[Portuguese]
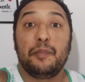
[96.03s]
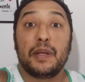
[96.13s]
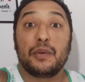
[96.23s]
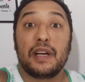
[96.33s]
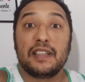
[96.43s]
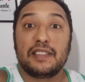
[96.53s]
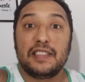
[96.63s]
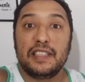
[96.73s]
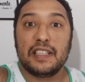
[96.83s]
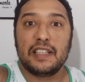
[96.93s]
pelo
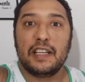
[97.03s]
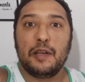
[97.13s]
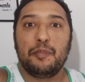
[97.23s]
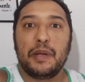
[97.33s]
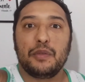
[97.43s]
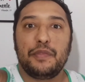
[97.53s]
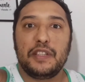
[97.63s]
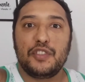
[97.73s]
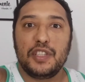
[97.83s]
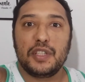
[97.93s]
Garcia, pelo
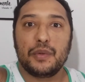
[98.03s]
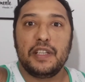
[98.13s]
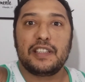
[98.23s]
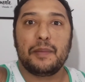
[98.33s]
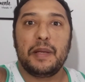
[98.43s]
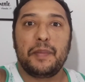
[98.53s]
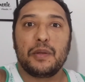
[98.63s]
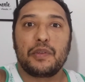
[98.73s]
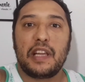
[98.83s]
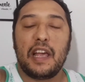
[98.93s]
Vitinho e também
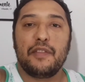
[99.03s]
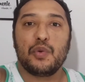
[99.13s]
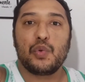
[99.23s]
pelo Kevin,